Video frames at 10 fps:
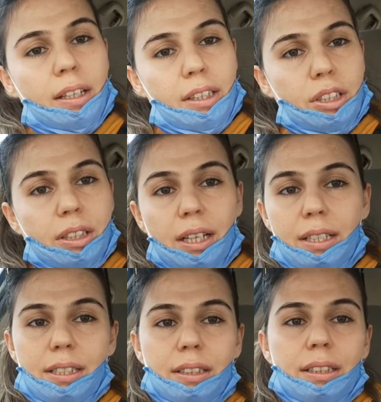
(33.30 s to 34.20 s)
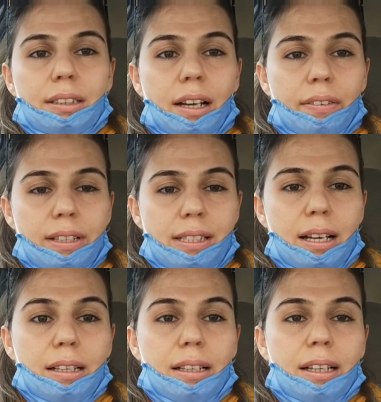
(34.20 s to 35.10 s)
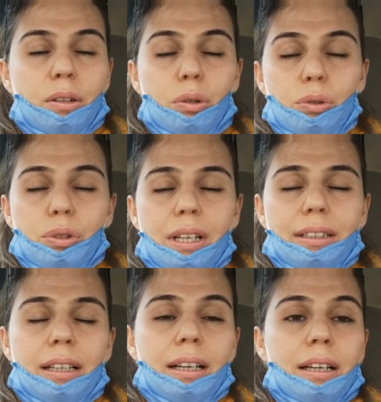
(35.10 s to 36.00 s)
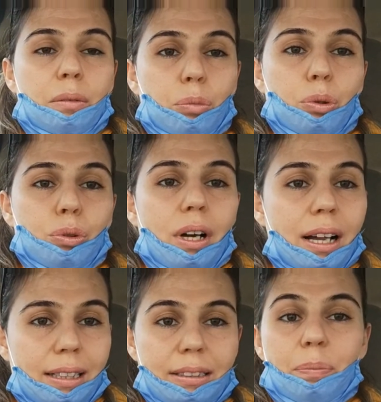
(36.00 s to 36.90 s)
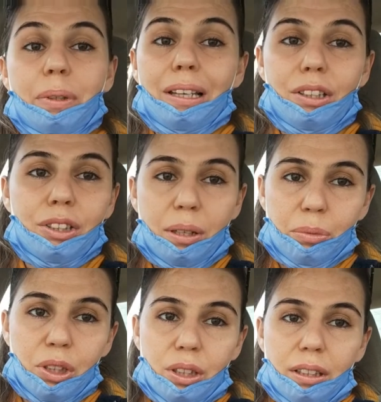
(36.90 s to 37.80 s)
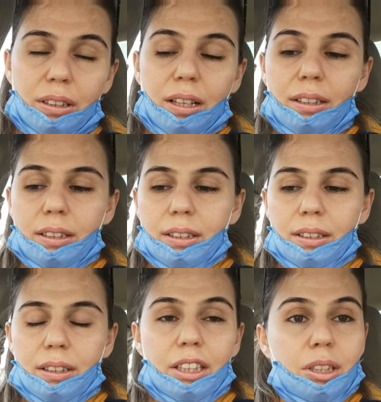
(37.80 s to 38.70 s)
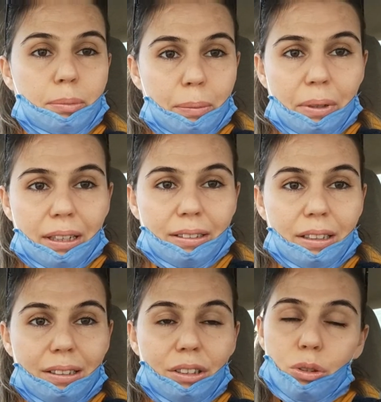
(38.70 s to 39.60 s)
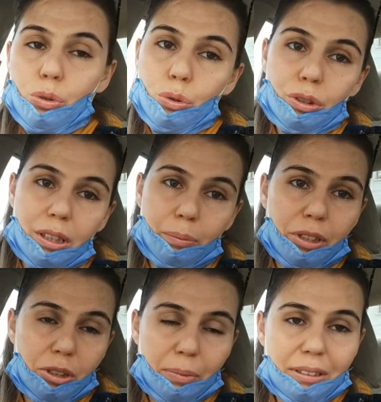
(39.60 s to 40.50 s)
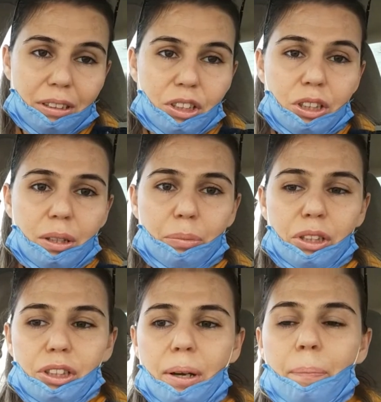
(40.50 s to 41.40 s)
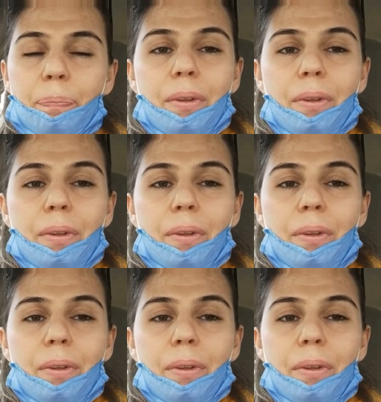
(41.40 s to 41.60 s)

işte hazırlıklar vesaireler. O yüzden bugün halledip geleceğim inşallah. Ee, eşimle birlikte gideceğiz çünkü tek başıma taşıyamayacağım.